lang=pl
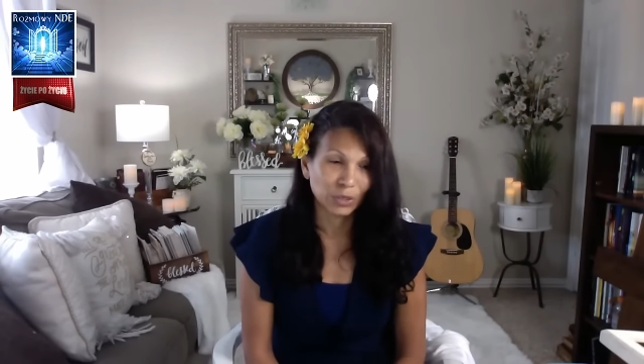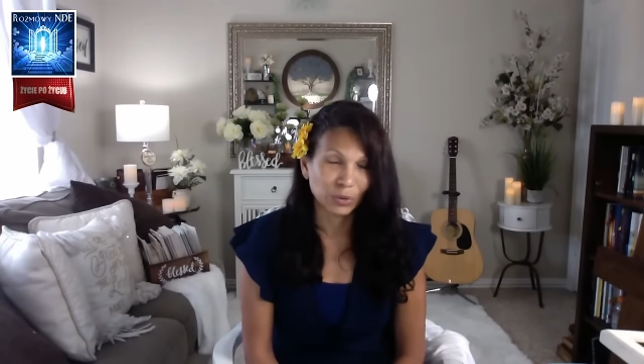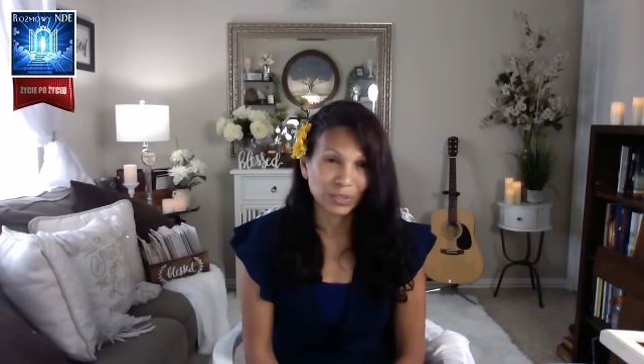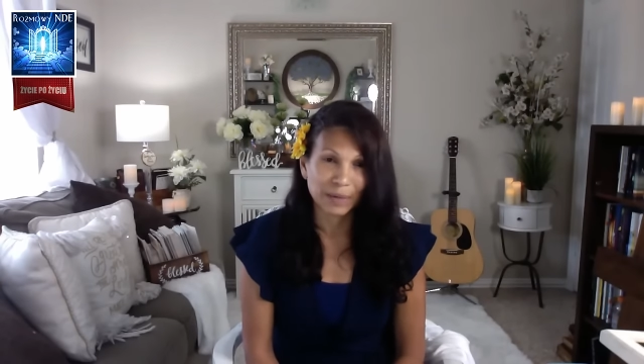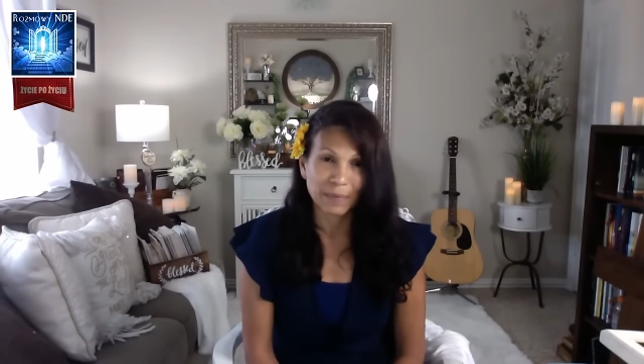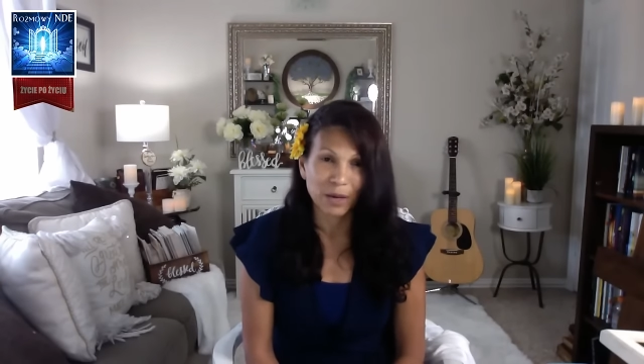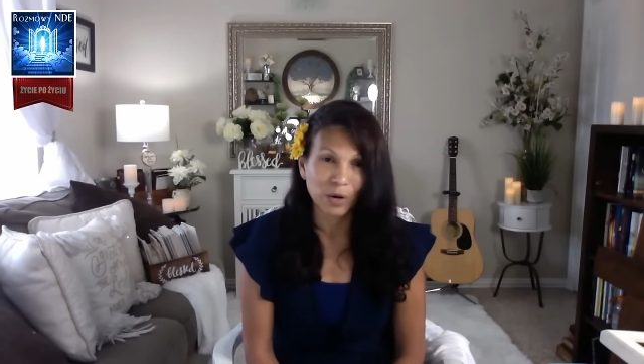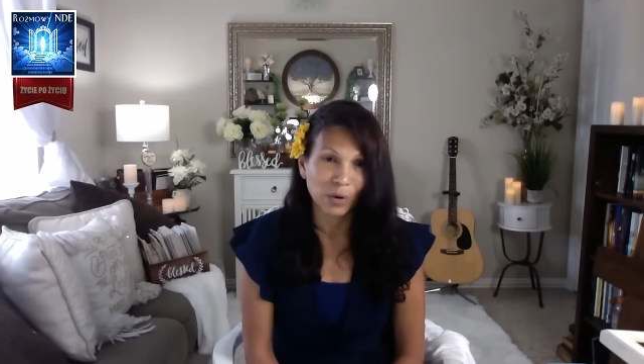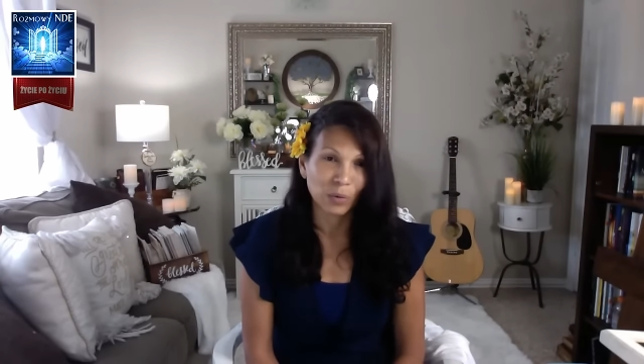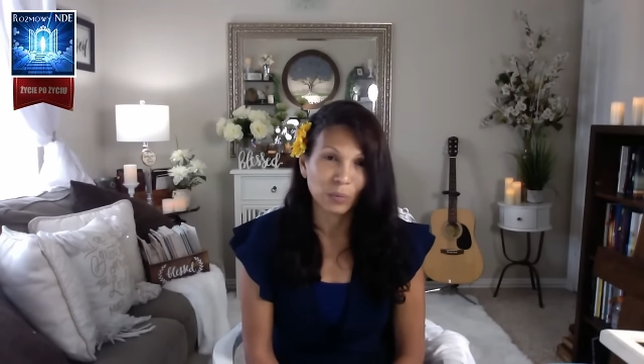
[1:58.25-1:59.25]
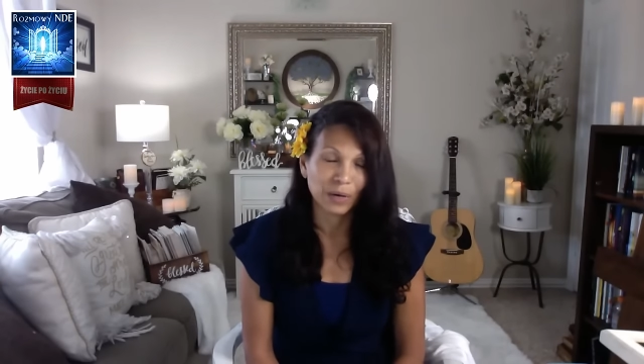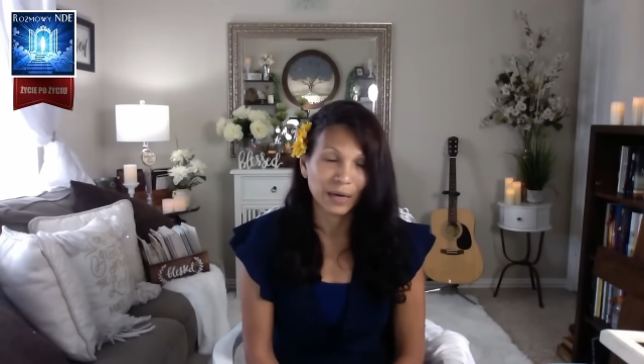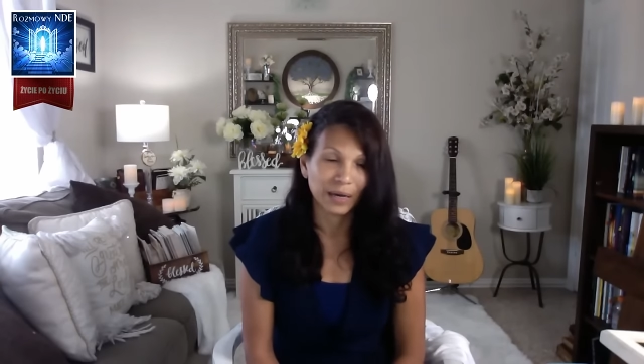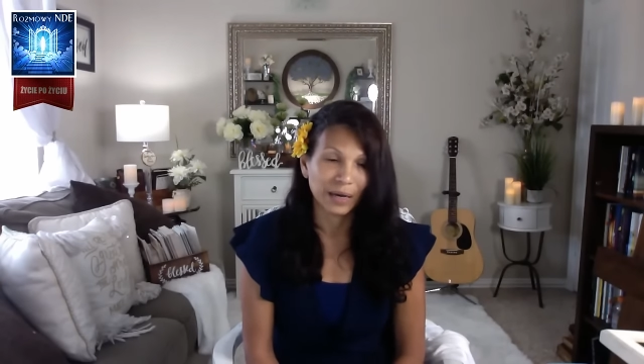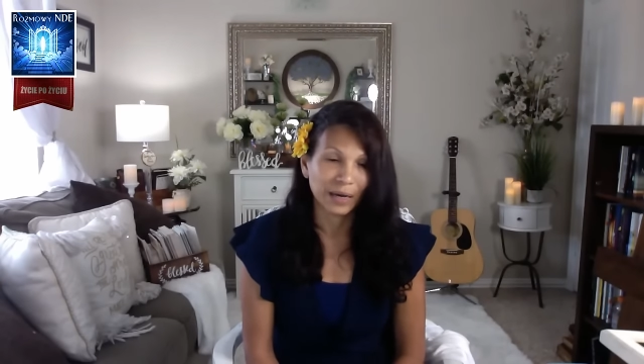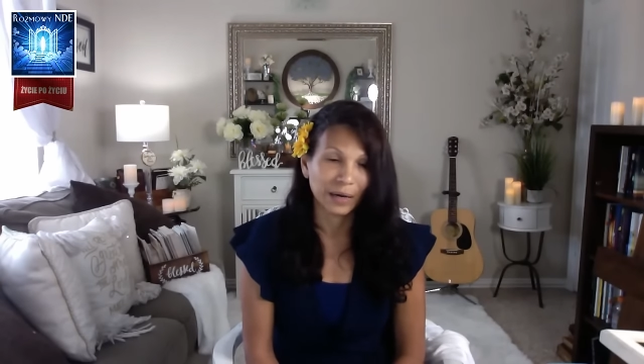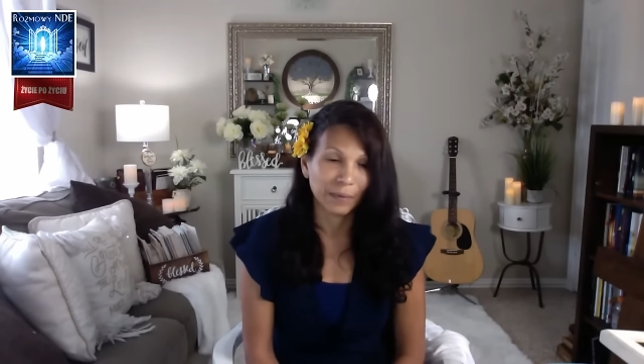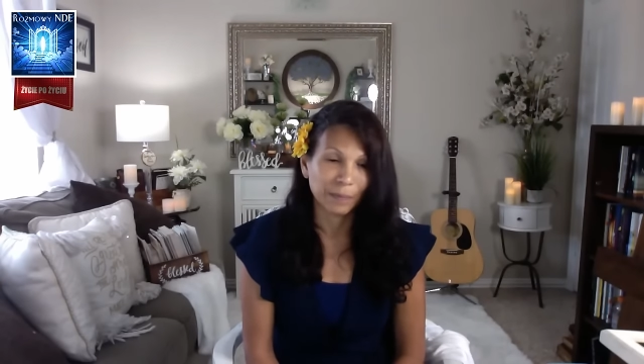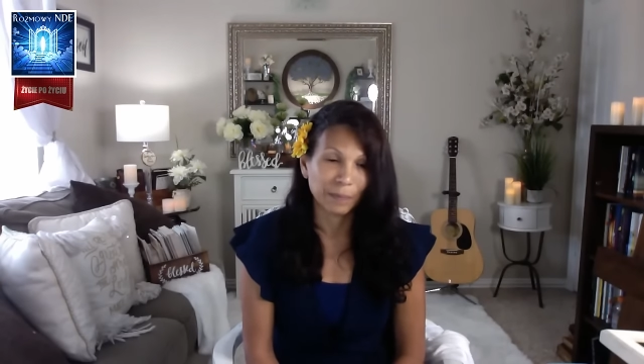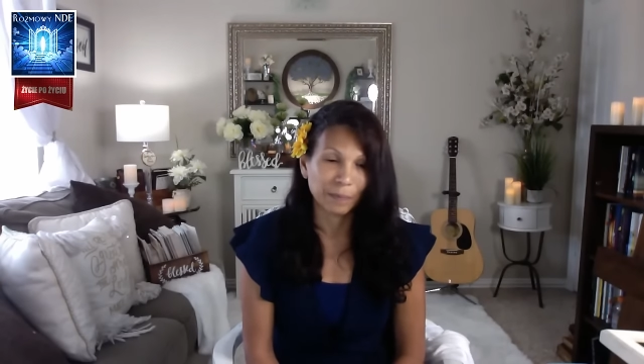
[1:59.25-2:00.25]
wszystkich testach, um, które
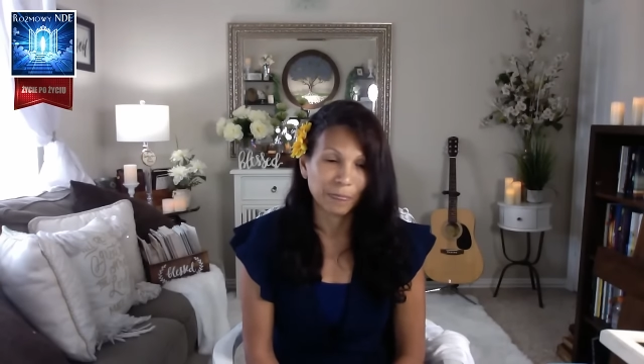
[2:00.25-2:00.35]
robili.